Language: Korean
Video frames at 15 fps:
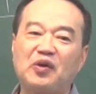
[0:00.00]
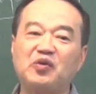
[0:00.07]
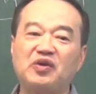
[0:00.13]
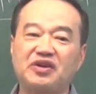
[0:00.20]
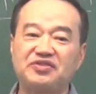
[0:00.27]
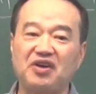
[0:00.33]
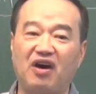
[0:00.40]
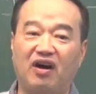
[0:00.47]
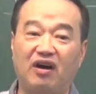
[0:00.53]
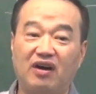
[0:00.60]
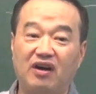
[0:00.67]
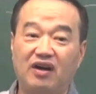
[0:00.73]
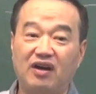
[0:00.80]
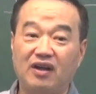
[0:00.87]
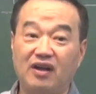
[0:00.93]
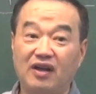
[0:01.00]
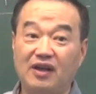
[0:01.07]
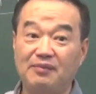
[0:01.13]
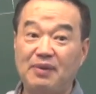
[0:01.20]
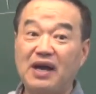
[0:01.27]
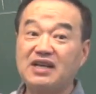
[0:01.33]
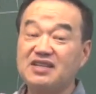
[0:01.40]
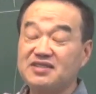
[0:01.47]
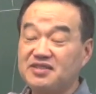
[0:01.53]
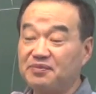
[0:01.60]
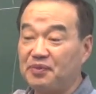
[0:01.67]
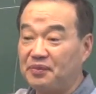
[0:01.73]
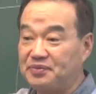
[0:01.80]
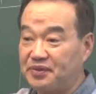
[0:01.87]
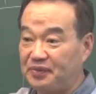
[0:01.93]
배운 거죠.
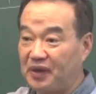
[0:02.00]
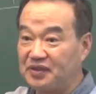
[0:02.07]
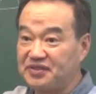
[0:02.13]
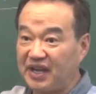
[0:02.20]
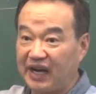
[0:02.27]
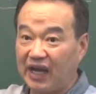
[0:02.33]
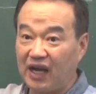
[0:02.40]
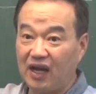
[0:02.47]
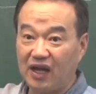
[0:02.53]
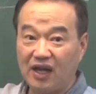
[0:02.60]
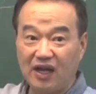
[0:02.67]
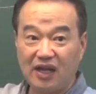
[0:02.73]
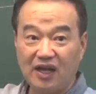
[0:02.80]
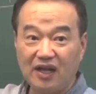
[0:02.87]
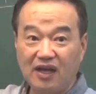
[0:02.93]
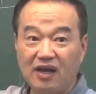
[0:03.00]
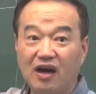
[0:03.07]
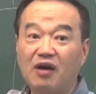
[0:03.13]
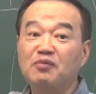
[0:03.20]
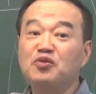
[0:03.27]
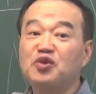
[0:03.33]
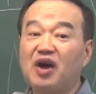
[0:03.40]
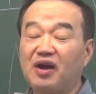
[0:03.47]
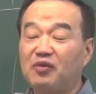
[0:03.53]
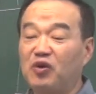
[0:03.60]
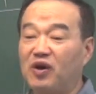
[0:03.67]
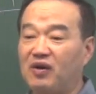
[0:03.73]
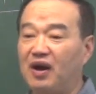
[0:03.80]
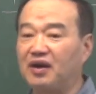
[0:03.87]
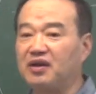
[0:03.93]
파킨슨 법칙 배웠잖아.
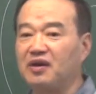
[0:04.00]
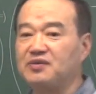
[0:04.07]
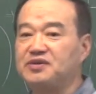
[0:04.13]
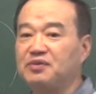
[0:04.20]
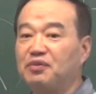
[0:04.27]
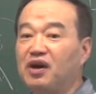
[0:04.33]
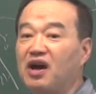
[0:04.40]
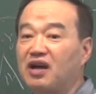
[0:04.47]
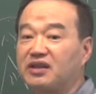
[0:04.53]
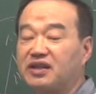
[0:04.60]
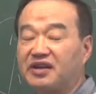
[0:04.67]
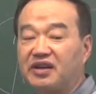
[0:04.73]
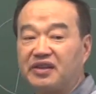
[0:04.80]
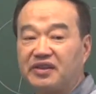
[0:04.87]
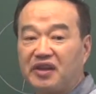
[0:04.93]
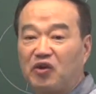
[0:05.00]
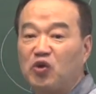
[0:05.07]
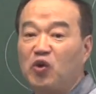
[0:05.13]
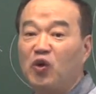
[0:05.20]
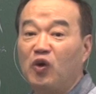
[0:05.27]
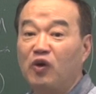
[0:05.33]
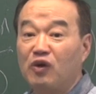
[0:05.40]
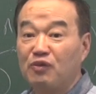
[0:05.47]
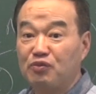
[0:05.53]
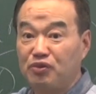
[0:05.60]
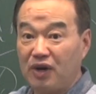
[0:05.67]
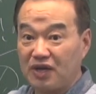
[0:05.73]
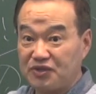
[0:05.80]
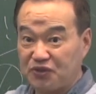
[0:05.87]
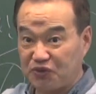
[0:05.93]
업무량과 관계없이 뭐가 늘어난다고
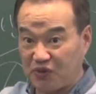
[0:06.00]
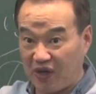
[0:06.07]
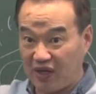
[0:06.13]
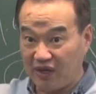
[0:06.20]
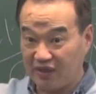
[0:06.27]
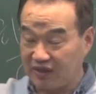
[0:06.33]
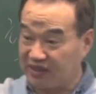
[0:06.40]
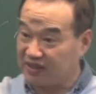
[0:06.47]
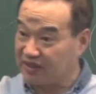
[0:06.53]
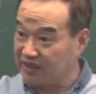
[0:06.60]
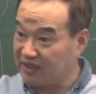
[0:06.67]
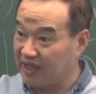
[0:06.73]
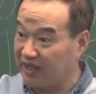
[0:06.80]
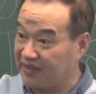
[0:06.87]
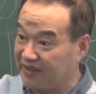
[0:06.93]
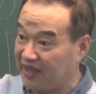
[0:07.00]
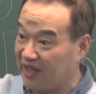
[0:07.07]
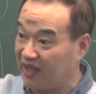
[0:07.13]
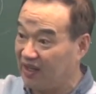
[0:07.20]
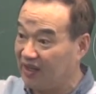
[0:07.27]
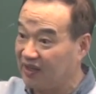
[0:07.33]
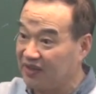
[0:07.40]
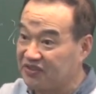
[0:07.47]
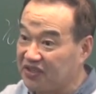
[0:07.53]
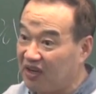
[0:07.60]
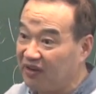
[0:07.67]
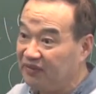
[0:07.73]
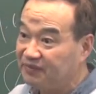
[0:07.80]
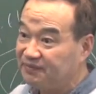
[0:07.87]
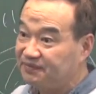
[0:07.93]
부하수가 증대한다.
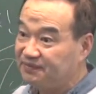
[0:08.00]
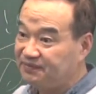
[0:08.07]
그렇